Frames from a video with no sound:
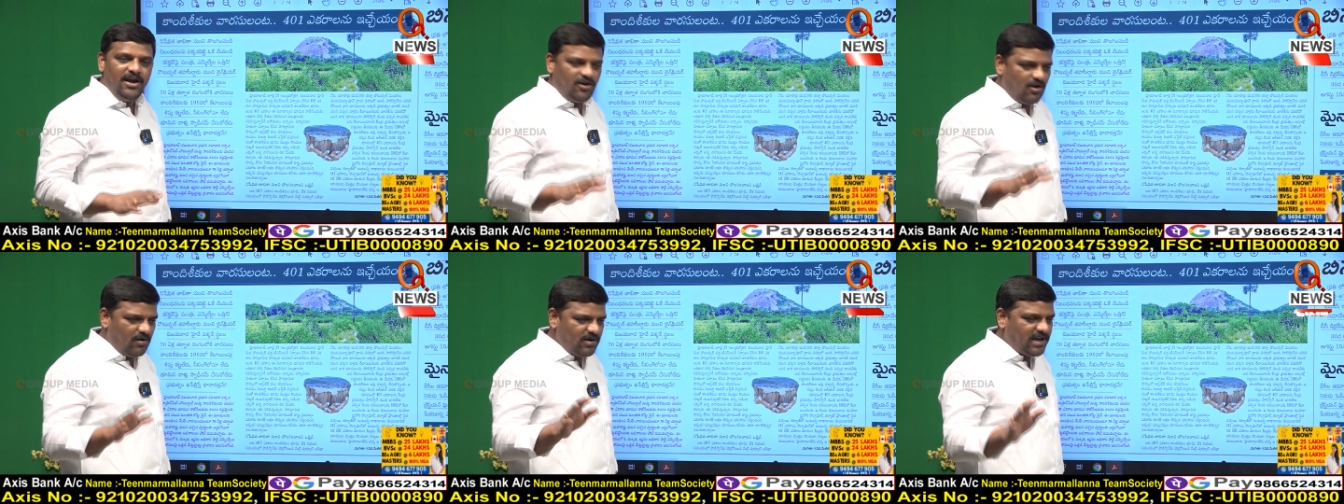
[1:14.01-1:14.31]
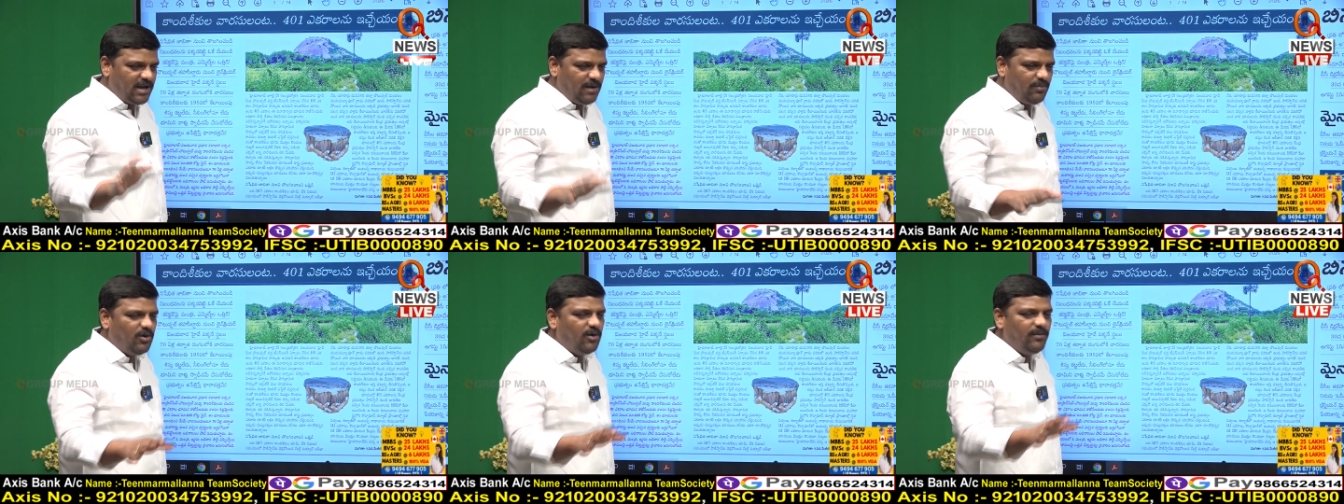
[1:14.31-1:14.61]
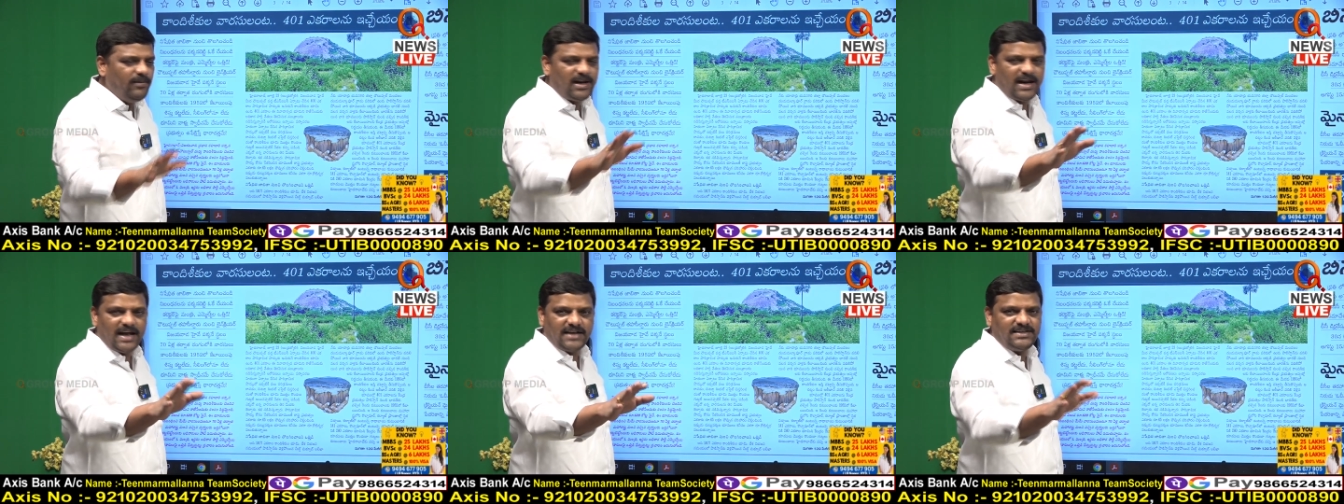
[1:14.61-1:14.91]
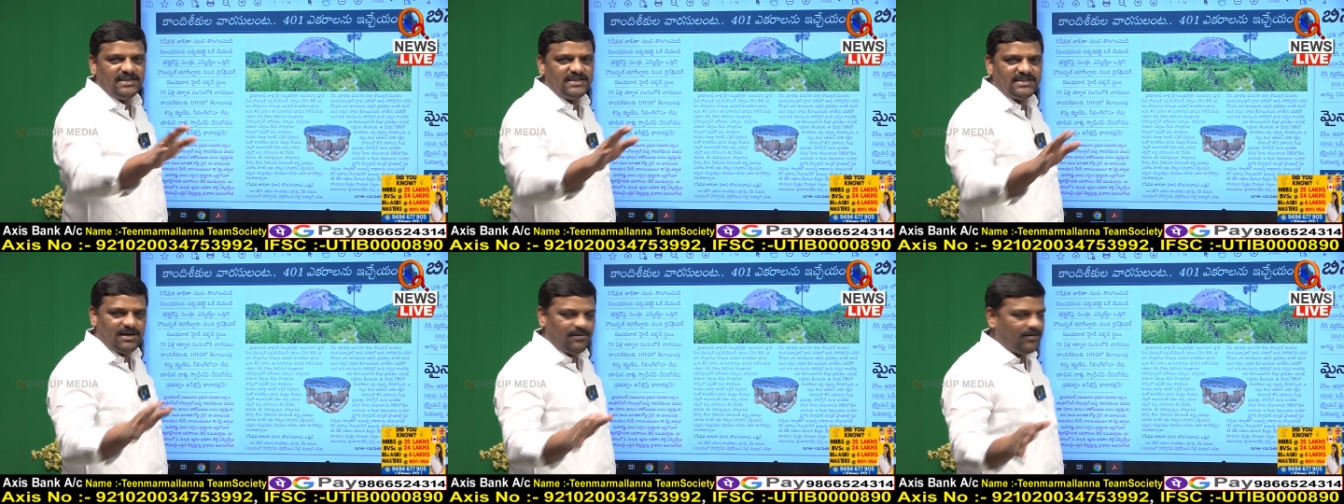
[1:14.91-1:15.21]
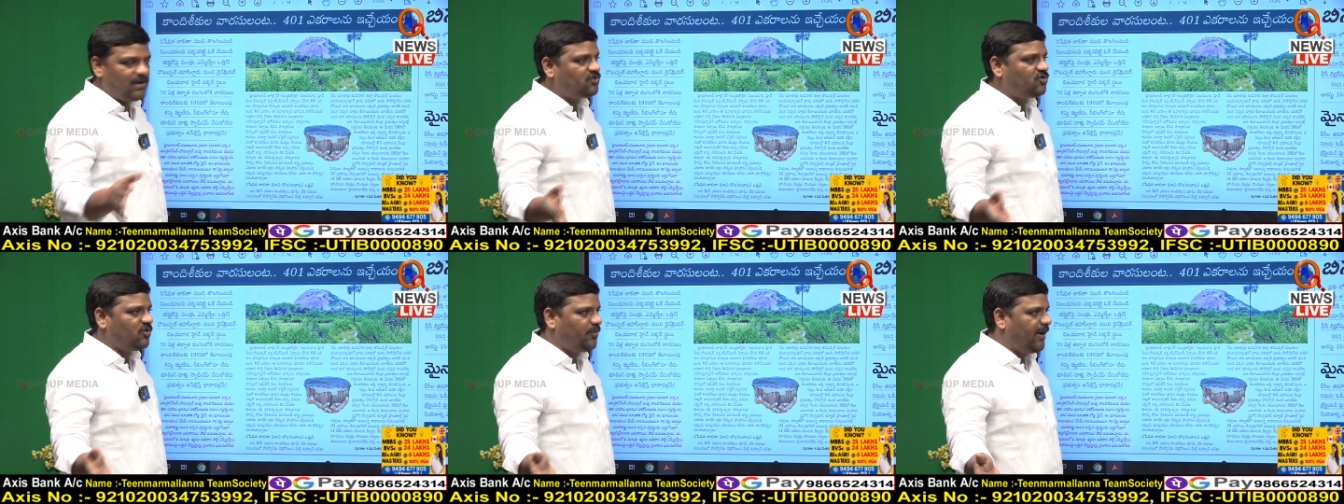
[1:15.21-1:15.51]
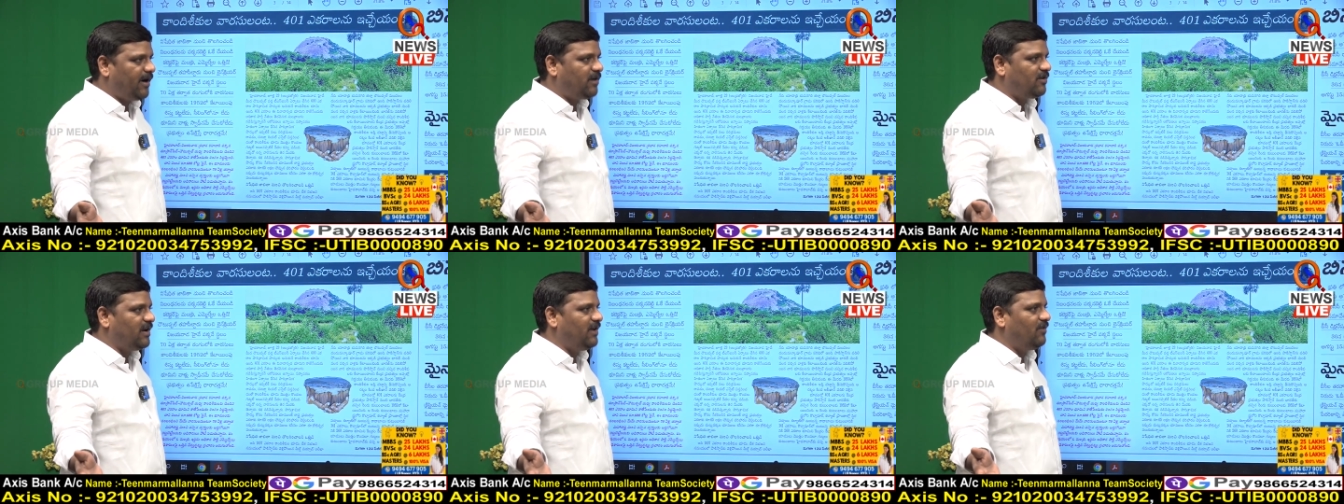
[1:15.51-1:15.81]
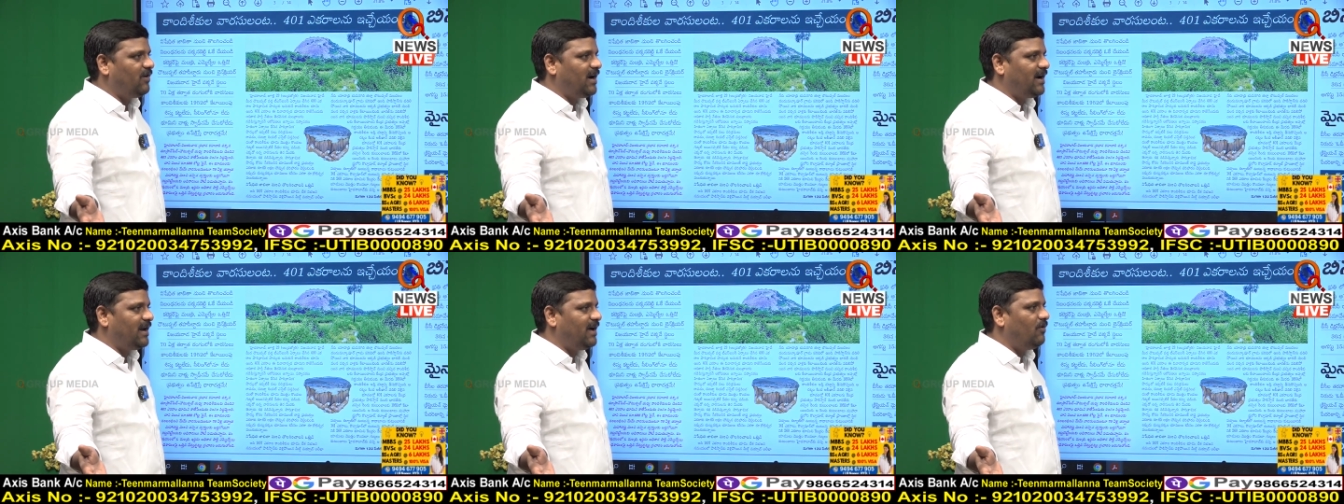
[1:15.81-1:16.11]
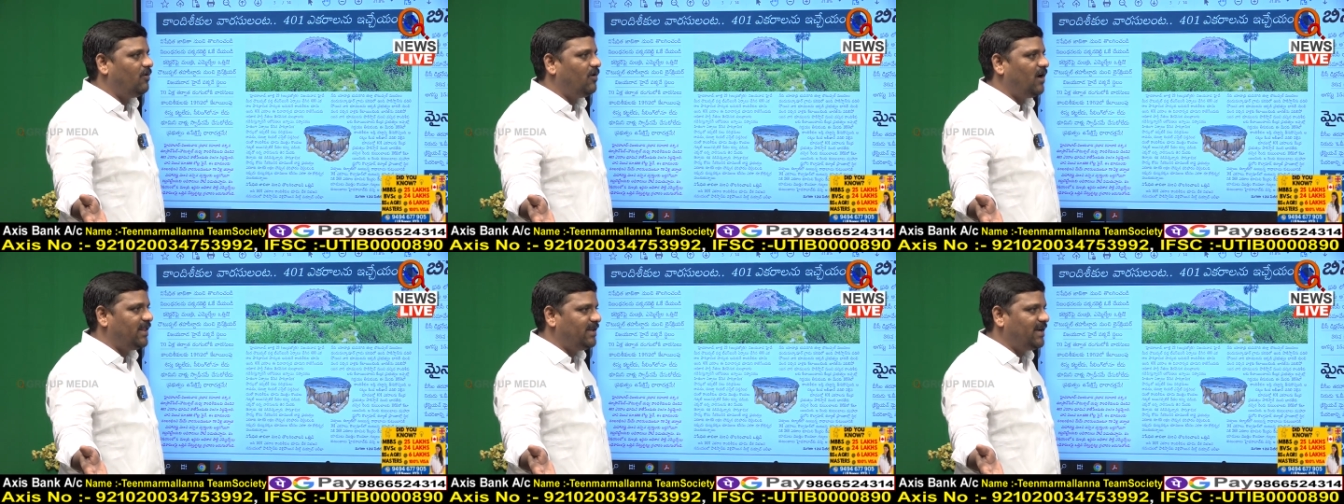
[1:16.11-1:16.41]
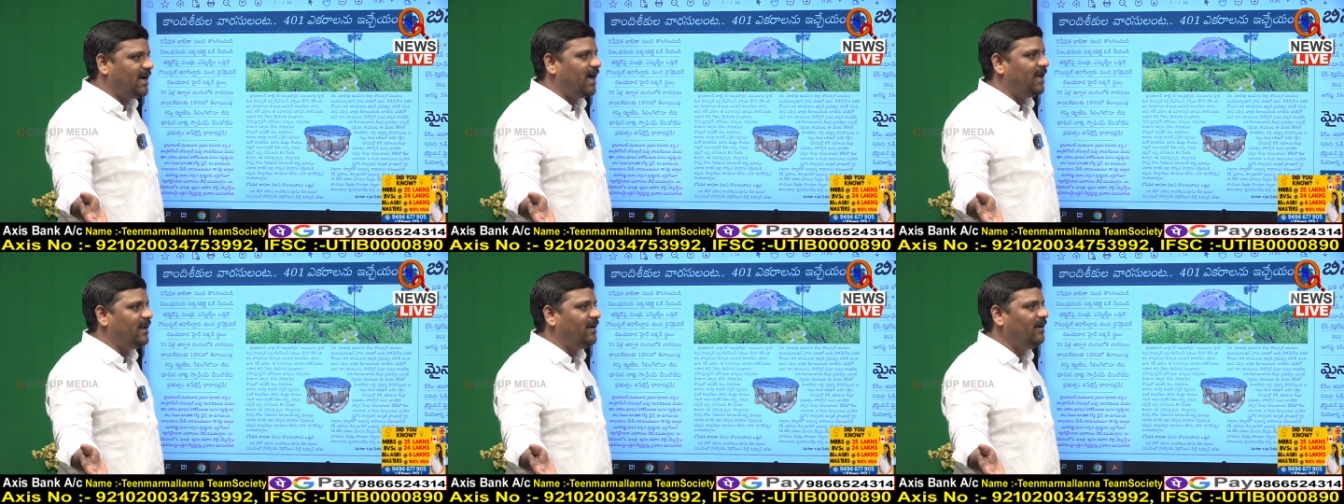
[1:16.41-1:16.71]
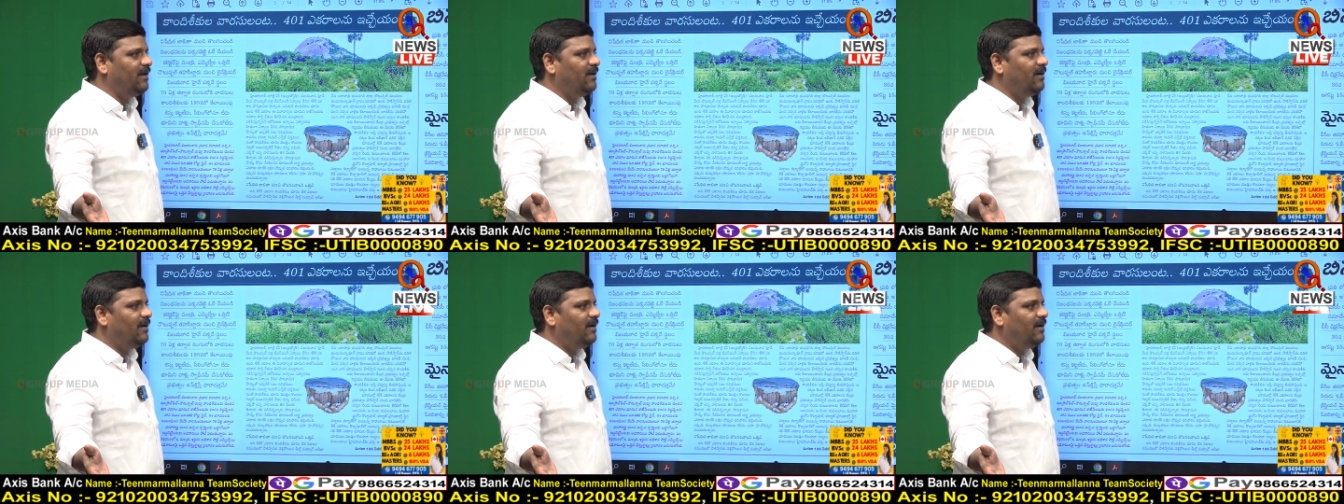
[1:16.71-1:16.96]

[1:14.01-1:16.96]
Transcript: ఇక ఈ భూమిని రక్షించడం అని చూపెట్టరు ఇవ్వాలన్నా ఓ అధికారి